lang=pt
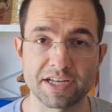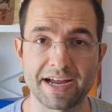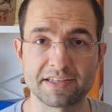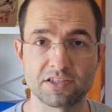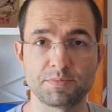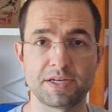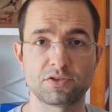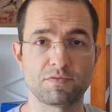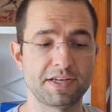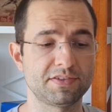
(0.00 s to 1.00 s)
de cartas,
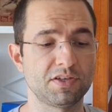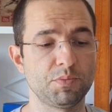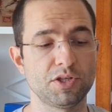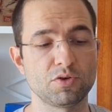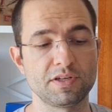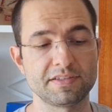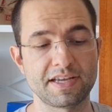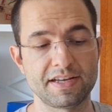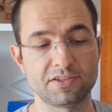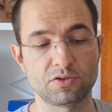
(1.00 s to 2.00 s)
mas tu vai distribuir todas
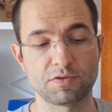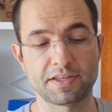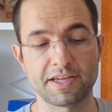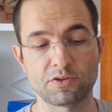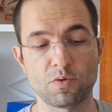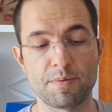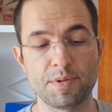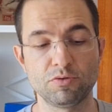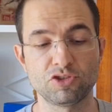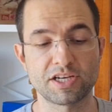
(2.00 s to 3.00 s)
elas e tu vai ter a tua
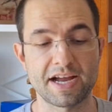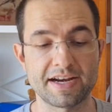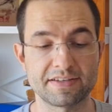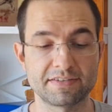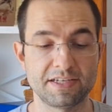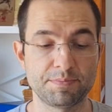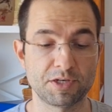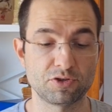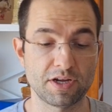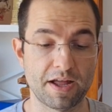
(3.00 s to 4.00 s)
mão de cartas ali
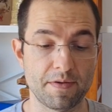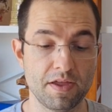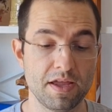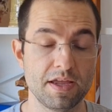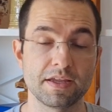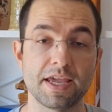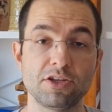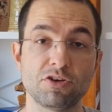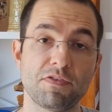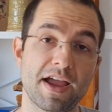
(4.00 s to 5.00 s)
para jogar.
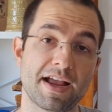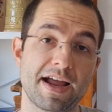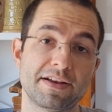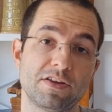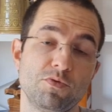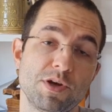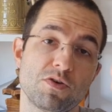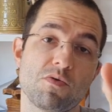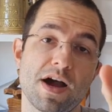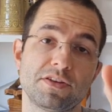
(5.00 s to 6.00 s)
Quem tiver a carta
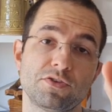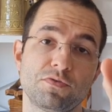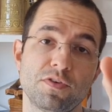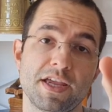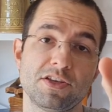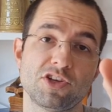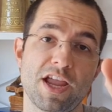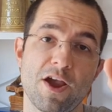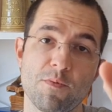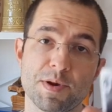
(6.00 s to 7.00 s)
número 4 de foguete
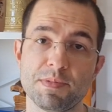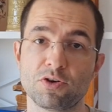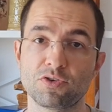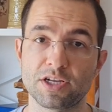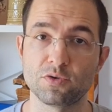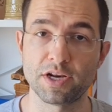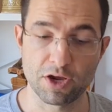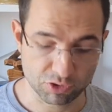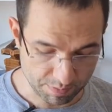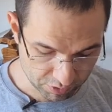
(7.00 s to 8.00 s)
é o primeiro jogador,
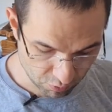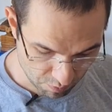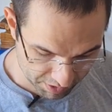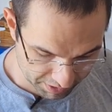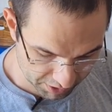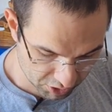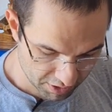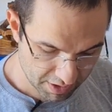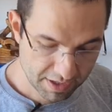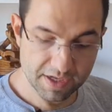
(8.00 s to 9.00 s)
é o chamado
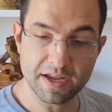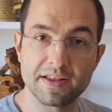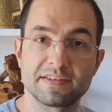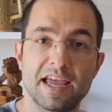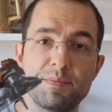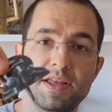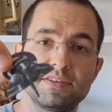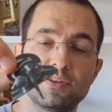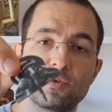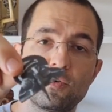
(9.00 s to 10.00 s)
comandante e recebe
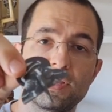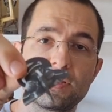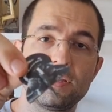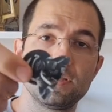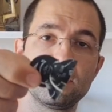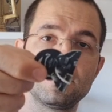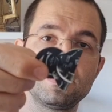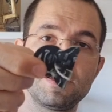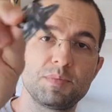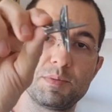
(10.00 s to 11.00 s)
esse token aqui
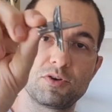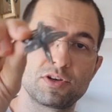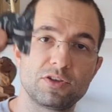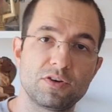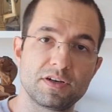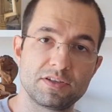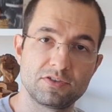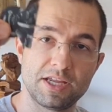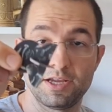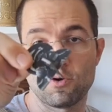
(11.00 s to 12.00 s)
de primeiro jogador,
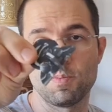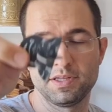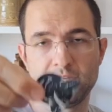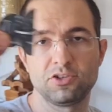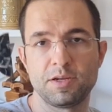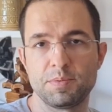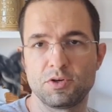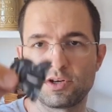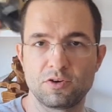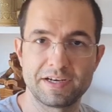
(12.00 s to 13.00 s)
de comandante, né,
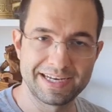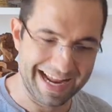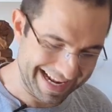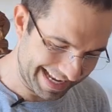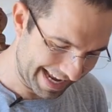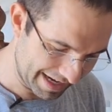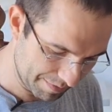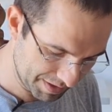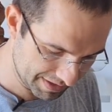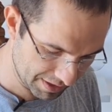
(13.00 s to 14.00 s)
primeiro jogador
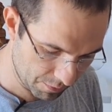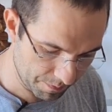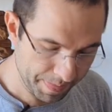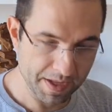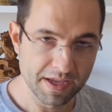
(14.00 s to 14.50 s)
naquela missão.